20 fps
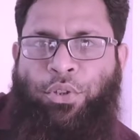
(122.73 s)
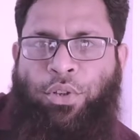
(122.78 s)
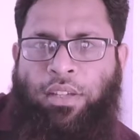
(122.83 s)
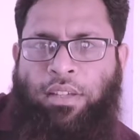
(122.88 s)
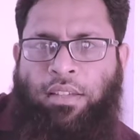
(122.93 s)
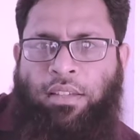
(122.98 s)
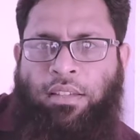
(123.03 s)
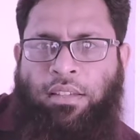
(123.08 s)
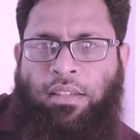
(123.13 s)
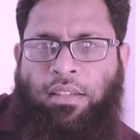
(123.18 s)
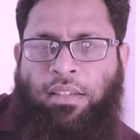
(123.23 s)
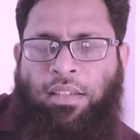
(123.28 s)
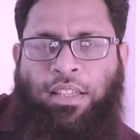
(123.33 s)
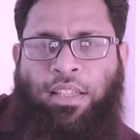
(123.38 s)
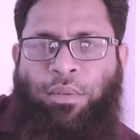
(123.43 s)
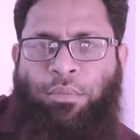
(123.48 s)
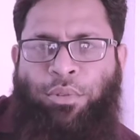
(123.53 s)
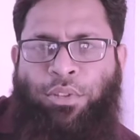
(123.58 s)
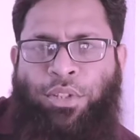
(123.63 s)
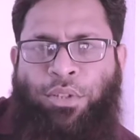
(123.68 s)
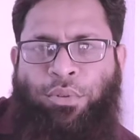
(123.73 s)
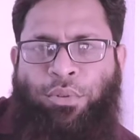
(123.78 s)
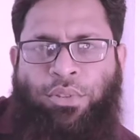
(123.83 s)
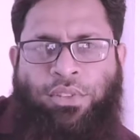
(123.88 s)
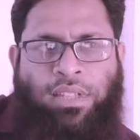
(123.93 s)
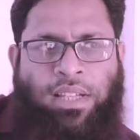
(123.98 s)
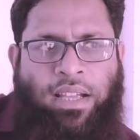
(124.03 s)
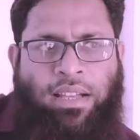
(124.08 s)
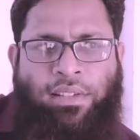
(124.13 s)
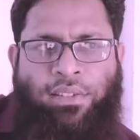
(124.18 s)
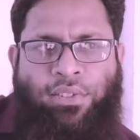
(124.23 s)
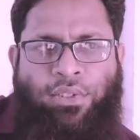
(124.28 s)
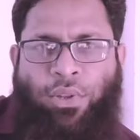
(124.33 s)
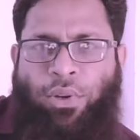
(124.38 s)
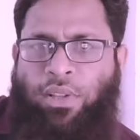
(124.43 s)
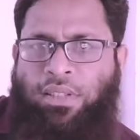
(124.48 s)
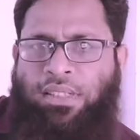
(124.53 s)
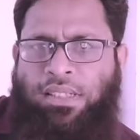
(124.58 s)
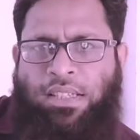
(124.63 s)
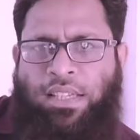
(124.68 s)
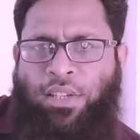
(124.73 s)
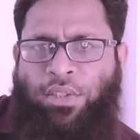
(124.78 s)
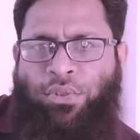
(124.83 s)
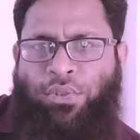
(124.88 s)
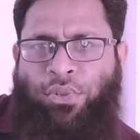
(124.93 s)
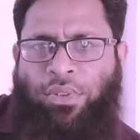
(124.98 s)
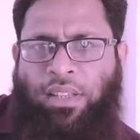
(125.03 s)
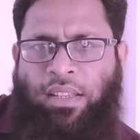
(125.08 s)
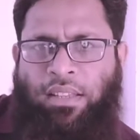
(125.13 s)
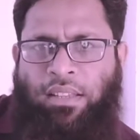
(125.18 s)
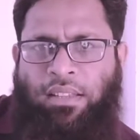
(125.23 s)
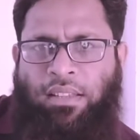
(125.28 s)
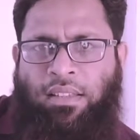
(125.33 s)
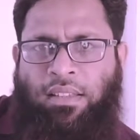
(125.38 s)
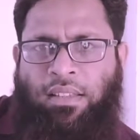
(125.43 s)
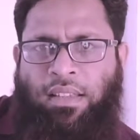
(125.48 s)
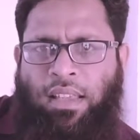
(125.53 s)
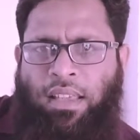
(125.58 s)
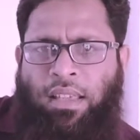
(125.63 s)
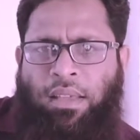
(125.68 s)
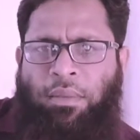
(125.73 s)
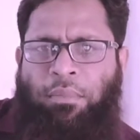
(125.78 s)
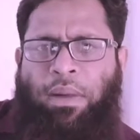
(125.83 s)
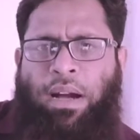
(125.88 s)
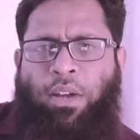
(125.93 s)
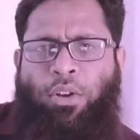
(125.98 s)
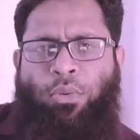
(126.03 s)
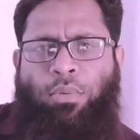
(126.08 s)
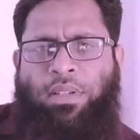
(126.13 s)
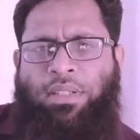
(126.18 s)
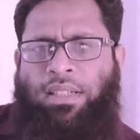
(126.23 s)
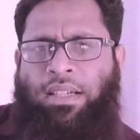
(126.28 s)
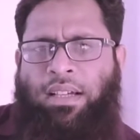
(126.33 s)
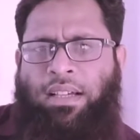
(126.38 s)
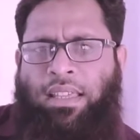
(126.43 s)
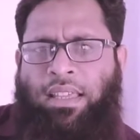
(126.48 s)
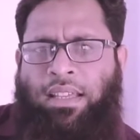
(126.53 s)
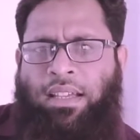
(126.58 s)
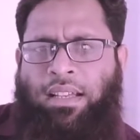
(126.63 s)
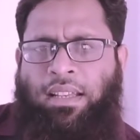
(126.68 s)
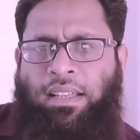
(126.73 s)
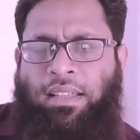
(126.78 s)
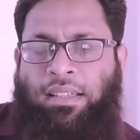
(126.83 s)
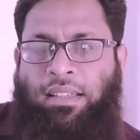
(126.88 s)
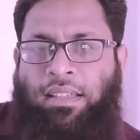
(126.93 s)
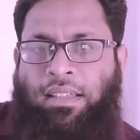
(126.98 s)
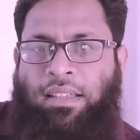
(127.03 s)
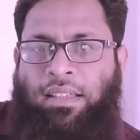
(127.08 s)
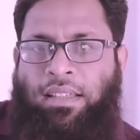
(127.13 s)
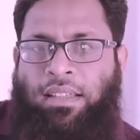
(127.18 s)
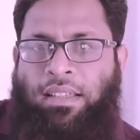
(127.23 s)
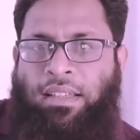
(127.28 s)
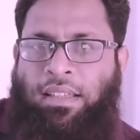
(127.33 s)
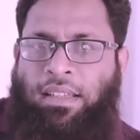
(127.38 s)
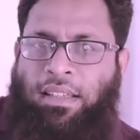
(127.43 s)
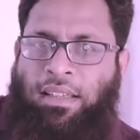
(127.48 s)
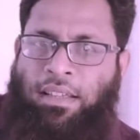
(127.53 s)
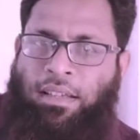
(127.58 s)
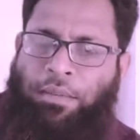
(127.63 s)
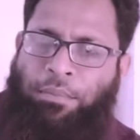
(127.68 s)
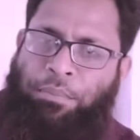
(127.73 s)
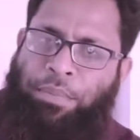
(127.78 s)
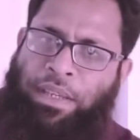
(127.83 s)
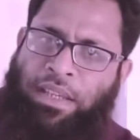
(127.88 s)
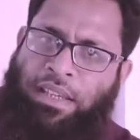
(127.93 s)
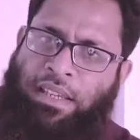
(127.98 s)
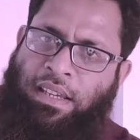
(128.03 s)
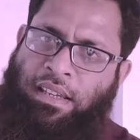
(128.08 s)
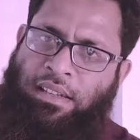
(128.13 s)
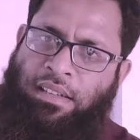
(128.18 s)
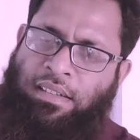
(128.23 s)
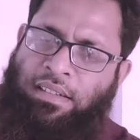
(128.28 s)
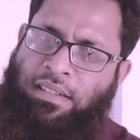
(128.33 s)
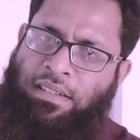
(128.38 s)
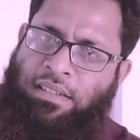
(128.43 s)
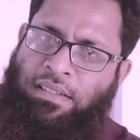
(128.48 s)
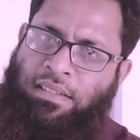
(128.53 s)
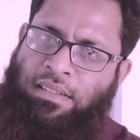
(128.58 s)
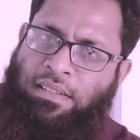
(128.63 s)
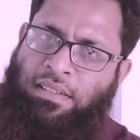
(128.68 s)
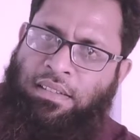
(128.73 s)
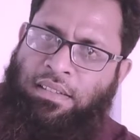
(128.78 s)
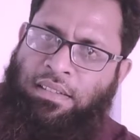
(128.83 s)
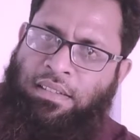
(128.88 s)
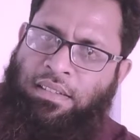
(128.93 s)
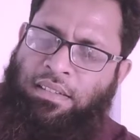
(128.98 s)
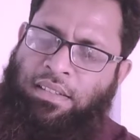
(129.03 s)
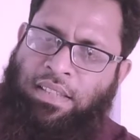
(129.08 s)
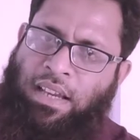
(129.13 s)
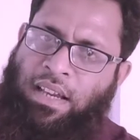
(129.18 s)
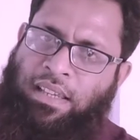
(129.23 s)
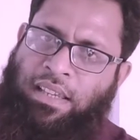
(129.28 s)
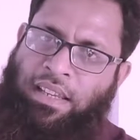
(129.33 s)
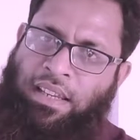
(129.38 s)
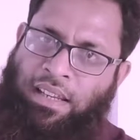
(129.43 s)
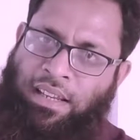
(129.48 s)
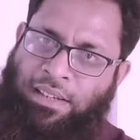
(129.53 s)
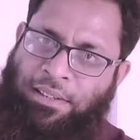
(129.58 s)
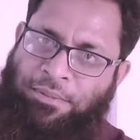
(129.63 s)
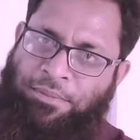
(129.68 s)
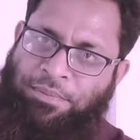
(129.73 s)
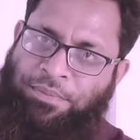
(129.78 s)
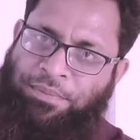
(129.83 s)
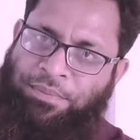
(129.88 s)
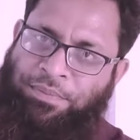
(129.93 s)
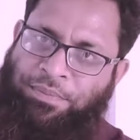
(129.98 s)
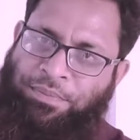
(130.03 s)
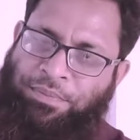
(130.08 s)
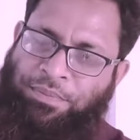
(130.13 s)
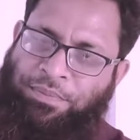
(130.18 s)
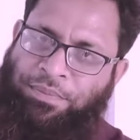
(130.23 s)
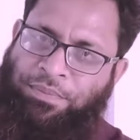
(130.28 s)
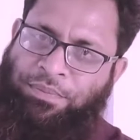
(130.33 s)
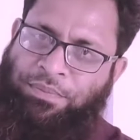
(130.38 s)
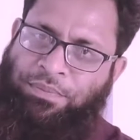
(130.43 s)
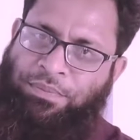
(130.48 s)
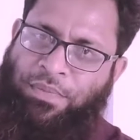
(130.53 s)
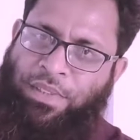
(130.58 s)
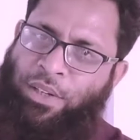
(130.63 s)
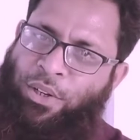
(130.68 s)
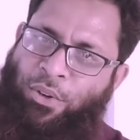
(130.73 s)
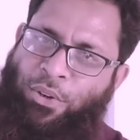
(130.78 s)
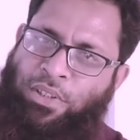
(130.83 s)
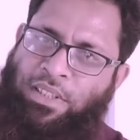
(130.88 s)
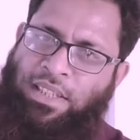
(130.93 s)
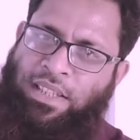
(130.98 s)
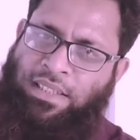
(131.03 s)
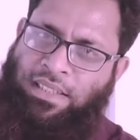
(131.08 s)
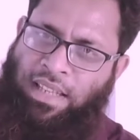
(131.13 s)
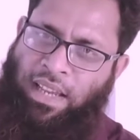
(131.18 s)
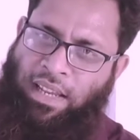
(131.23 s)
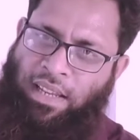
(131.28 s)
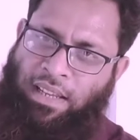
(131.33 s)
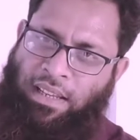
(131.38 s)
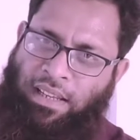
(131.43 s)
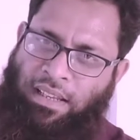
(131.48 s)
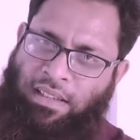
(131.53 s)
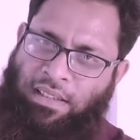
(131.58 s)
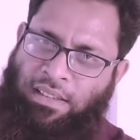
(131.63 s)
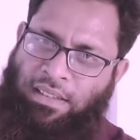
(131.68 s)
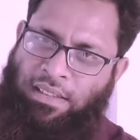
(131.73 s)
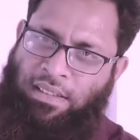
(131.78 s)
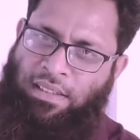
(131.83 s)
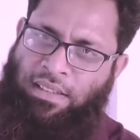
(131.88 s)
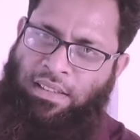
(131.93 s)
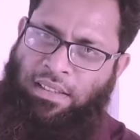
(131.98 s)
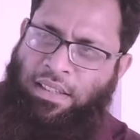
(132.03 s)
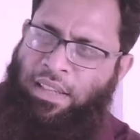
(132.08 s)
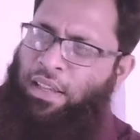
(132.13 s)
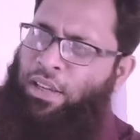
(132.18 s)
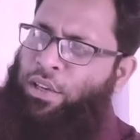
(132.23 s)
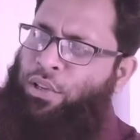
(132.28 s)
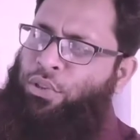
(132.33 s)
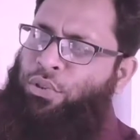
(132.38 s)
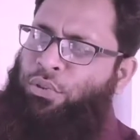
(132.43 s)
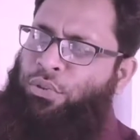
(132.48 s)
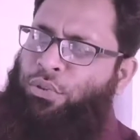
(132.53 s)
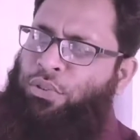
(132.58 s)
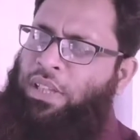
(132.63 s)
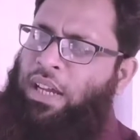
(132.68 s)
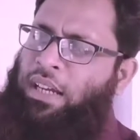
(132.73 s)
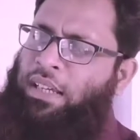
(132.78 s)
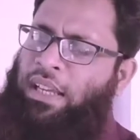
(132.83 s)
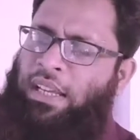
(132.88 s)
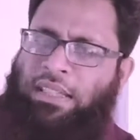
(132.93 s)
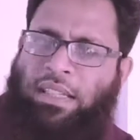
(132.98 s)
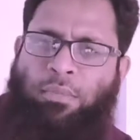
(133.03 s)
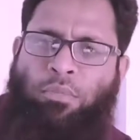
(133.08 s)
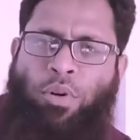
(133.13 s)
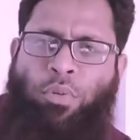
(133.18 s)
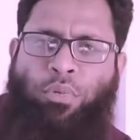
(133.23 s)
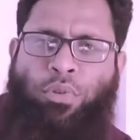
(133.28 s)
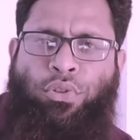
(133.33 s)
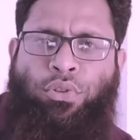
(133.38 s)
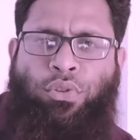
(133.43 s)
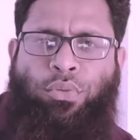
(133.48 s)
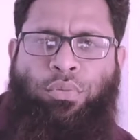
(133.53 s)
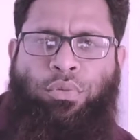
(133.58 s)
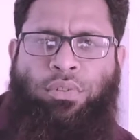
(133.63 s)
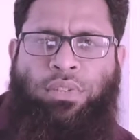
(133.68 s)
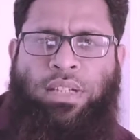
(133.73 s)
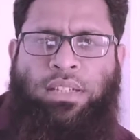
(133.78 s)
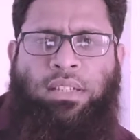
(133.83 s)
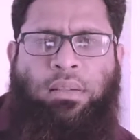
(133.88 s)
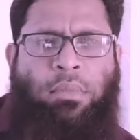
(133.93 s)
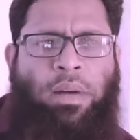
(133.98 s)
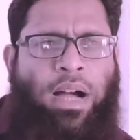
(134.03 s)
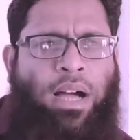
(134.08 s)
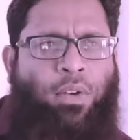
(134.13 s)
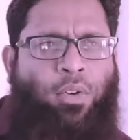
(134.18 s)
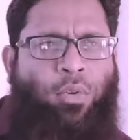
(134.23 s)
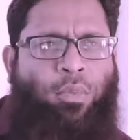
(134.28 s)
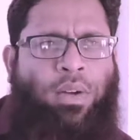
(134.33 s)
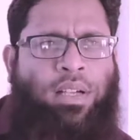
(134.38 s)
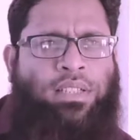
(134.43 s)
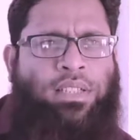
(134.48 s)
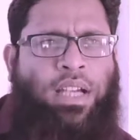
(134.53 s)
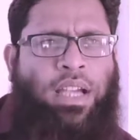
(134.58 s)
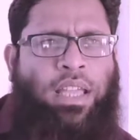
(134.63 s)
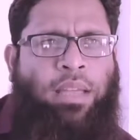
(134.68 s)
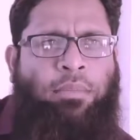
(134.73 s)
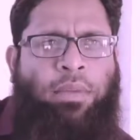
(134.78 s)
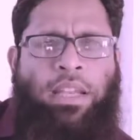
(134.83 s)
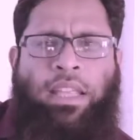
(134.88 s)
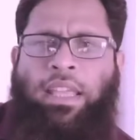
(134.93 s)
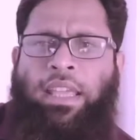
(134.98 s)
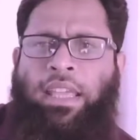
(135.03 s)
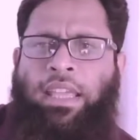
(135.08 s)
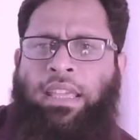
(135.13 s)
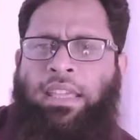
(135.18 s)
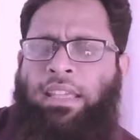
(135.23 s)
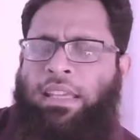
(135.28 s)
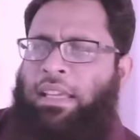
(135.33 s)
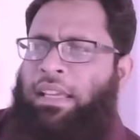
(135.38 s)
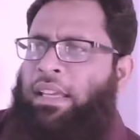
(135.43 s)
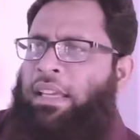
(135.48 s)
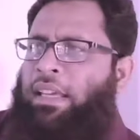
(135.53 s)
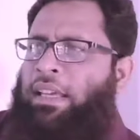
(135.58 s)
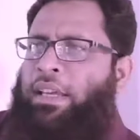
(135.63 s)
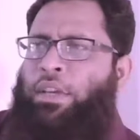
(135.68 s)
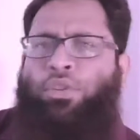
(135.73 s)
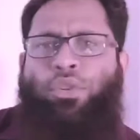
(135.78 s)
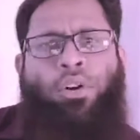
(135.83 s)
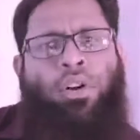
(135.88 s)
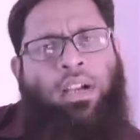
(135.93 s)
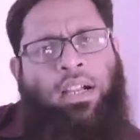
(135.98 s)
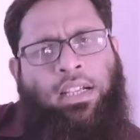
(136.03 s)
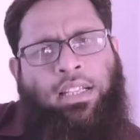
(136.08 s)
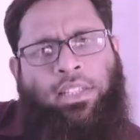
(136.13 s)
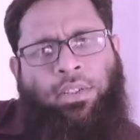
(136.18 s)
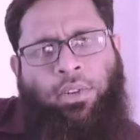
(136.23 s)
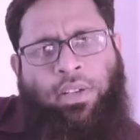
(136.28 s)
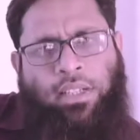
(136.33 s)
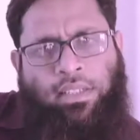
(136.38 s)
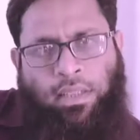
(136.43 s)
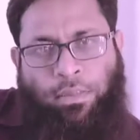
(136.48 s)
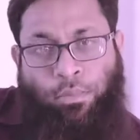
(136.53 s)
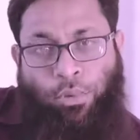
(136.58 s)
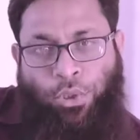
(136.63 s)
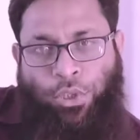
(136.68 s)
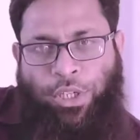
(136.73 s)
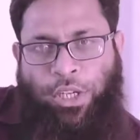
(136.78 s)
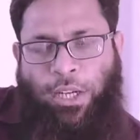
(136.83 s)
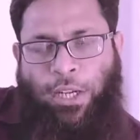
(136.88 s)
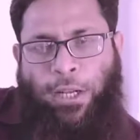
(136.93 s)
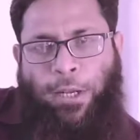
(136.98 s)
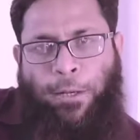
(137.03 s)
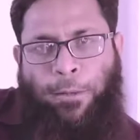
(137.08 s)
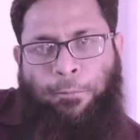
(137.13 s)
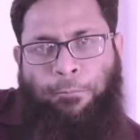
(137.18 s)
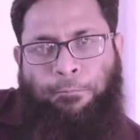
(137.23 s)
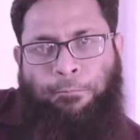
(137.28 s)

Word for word: বিষয় এর মধ্যে কোনো সায়েন্স লজিক কিচ্ছু নেই ভালোবাসা এখানে বিজ্ঞান থাকে না লজিক থাকে না শুধু থাকে একটা মমত্ববোধ একটা ভালোবাসা মানে এই এই সংজ্ঞাটা দেওয়া অনেকটা মুশকিল